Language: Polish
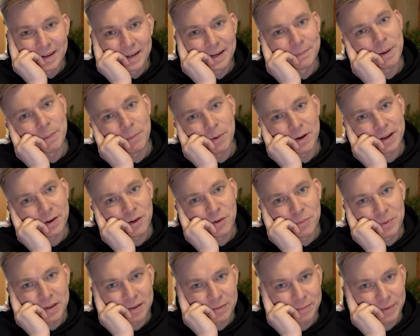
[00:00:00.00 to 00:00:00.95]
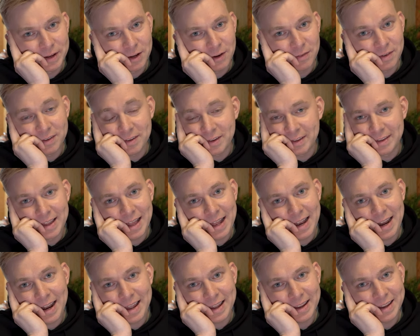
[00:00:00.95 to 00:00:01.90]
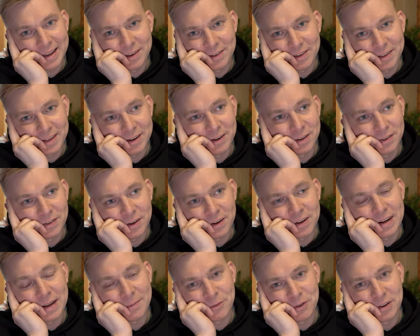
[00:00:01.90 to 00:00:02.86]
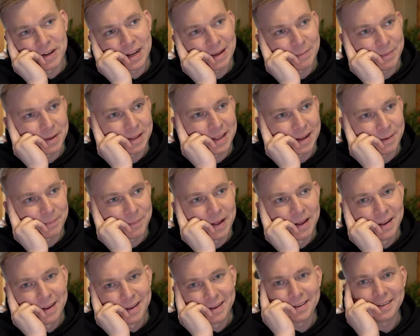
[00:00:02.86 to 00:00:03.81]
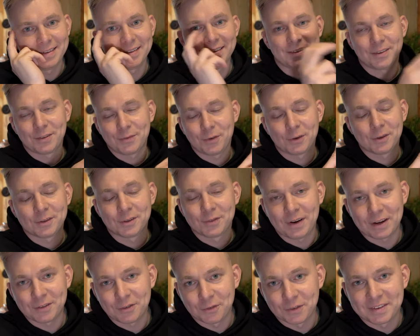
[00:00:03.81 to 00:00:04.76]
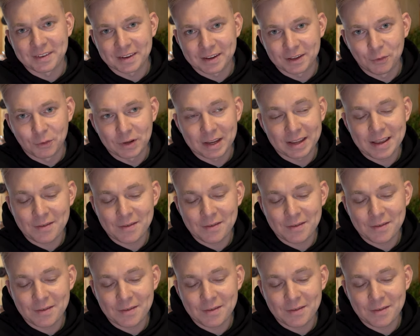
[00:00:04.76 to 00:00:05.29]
Chyba moje kubki smakowe są dalekie od tego, co ona przynajmniej tam y, swoją twarzą sygnuje.